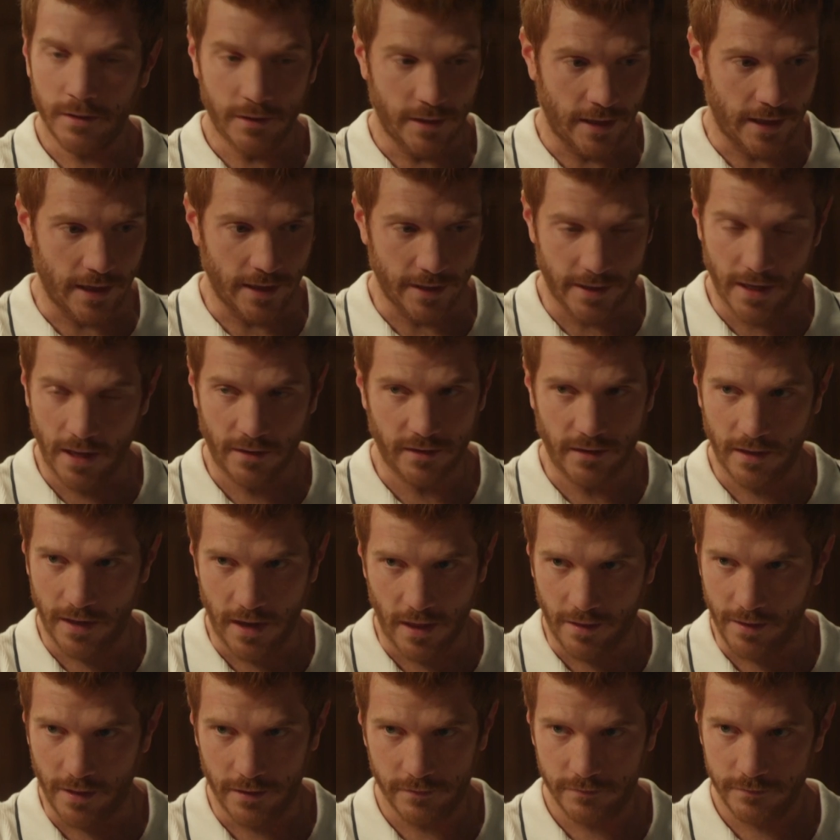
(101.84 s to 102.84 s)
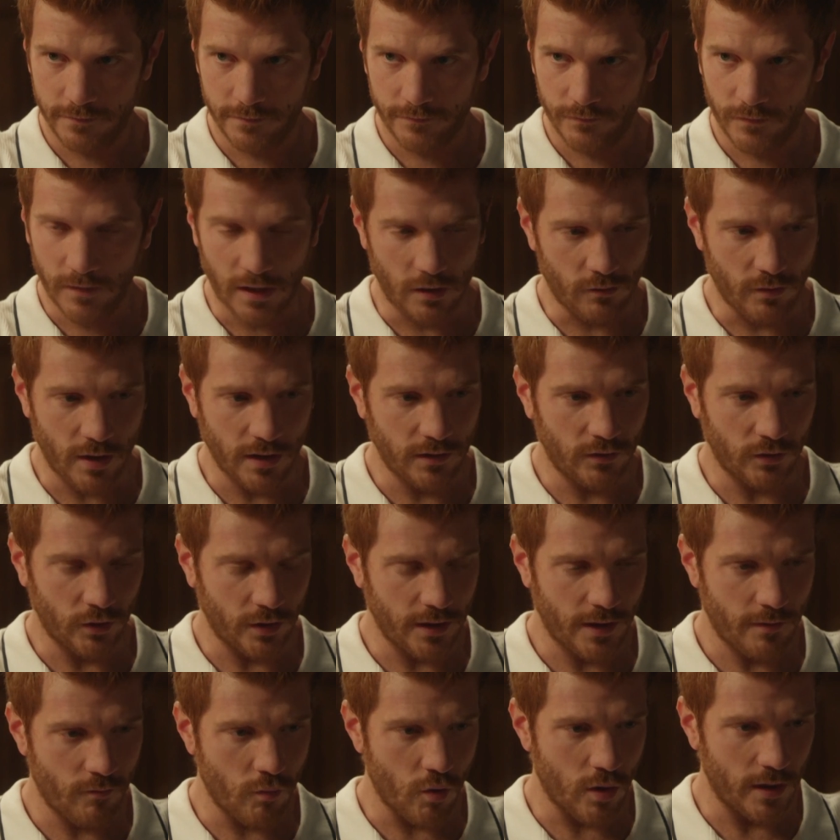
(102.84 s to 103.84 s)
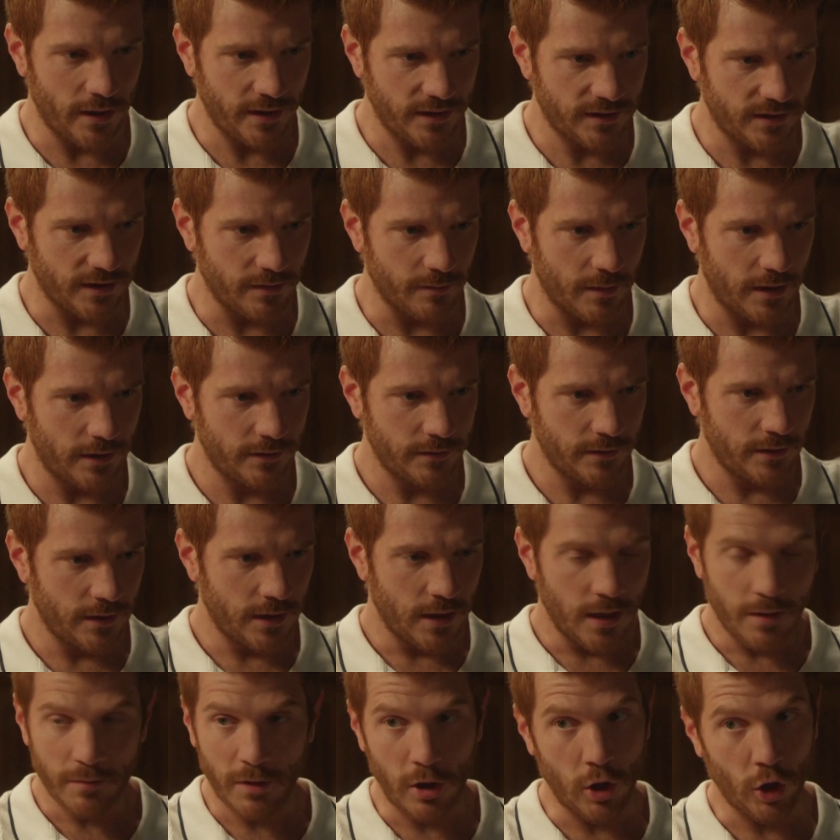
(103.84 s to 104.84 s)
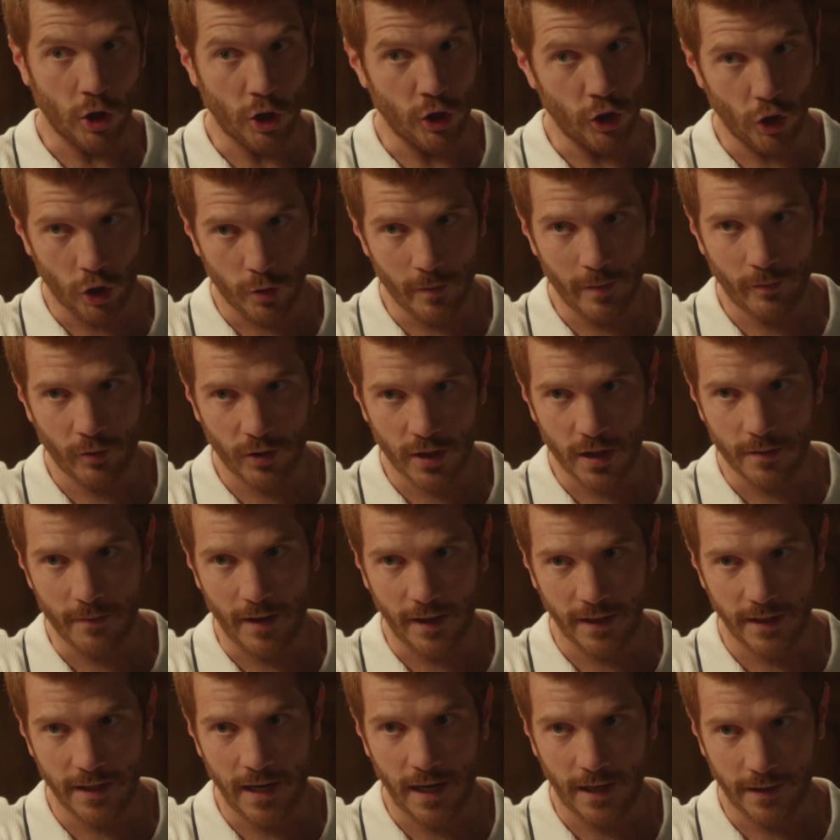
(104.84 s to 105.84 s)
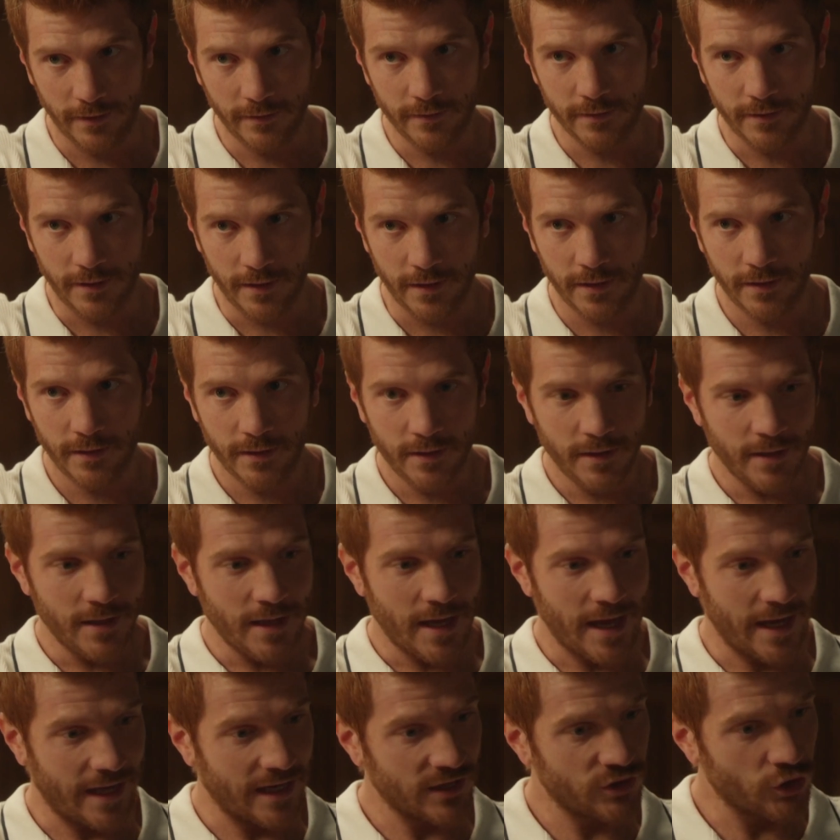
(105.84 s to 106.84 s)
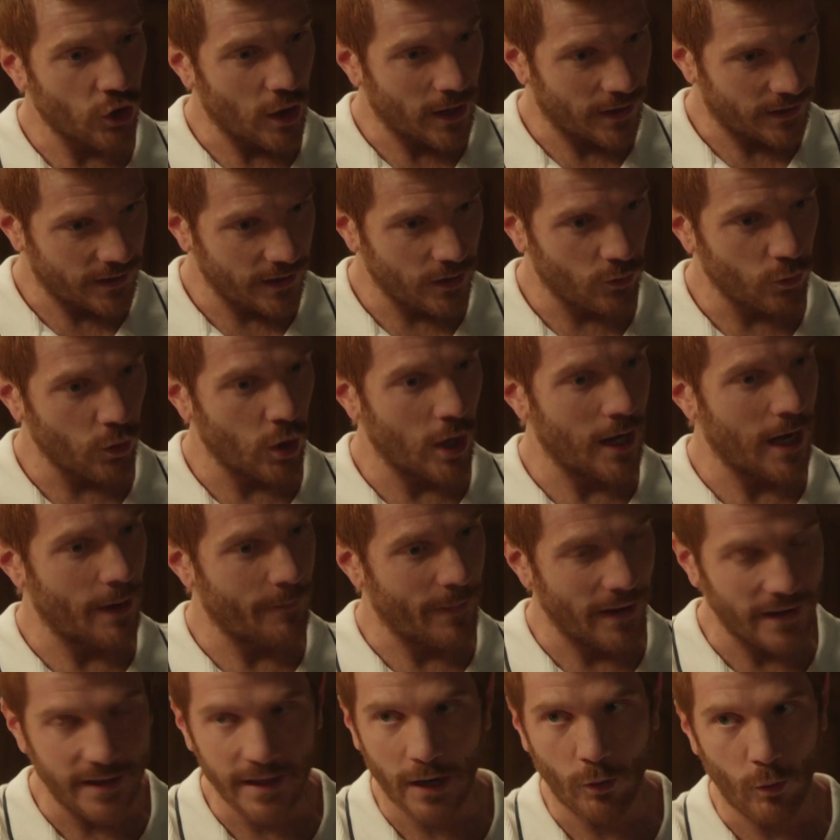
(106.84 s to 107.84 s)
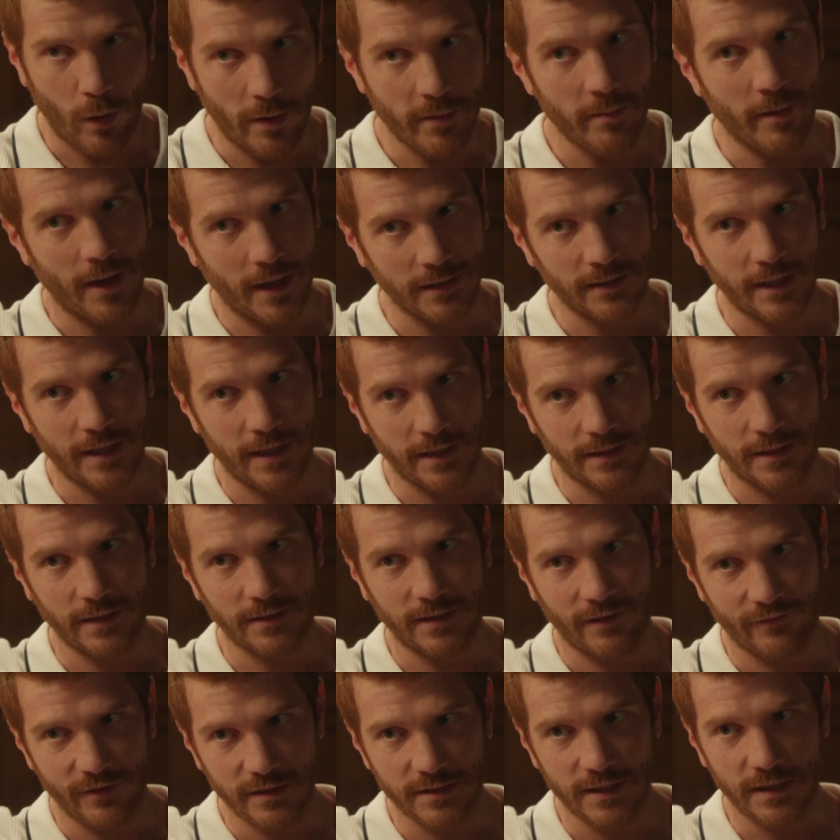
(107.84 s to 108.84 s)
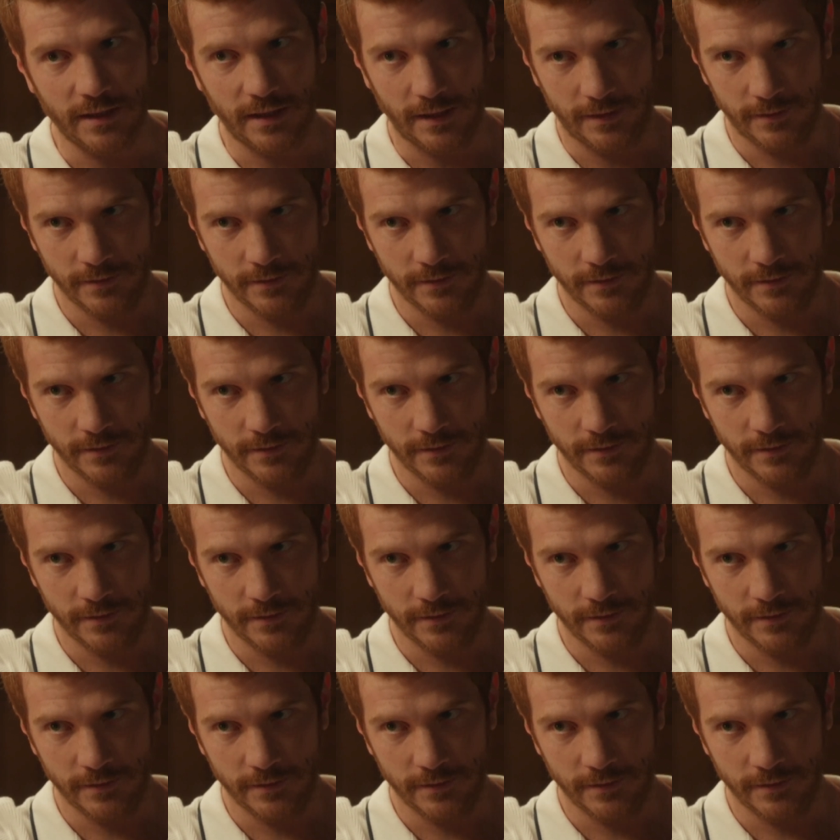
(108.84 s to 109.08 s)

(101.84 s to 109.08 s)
De carnaza nada. Es una historia buenísima. Pero lo que yo no me podía imaginar ¿eh? es que esos artículos en la página web iban a tener tantas visitas.